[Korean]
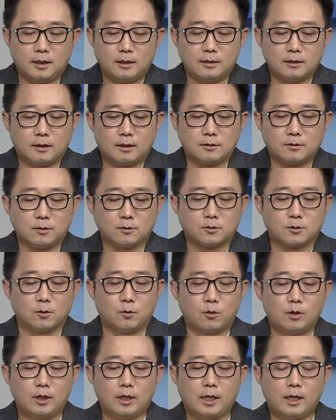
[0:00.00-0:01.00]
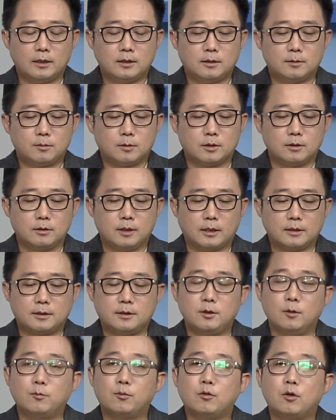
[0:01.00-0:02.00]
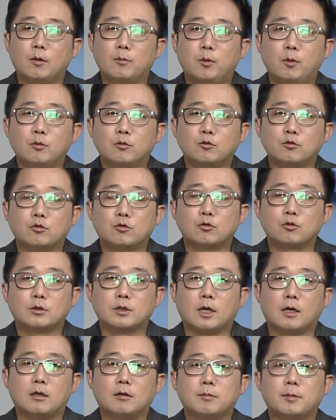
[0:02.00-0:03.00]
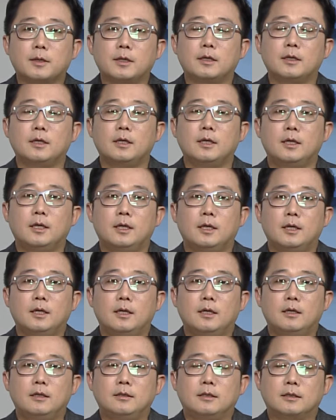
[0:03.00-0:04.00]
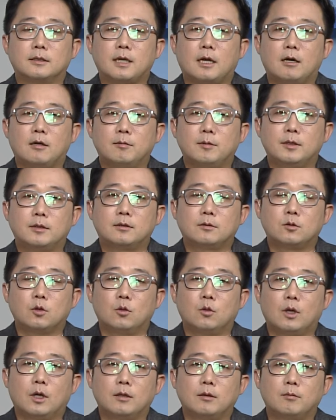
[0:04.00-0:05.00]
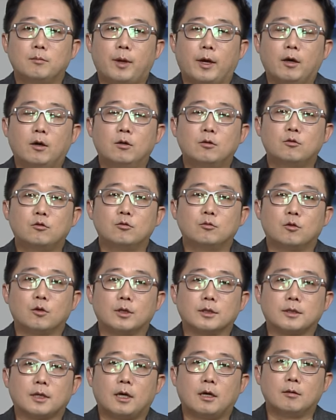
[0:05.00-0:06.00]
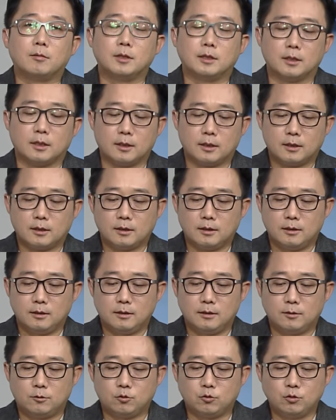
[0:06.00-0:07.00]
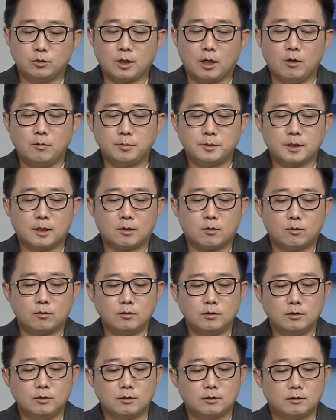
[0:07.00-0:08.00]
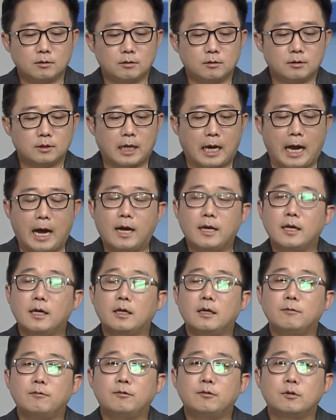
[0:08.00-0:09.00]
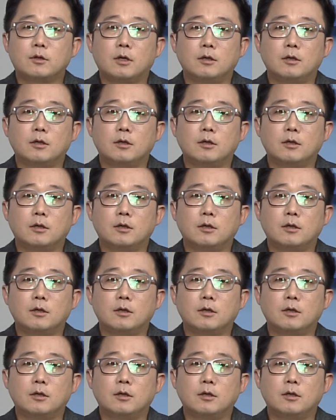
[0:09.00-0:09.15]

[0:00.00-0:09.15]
얘기를 했었죠. 원래 S, 그 SEO 플랫폼 구축 사업에 이제 사업이 총 한 100억 규모의 사업인데 이 주 사업자로는 INF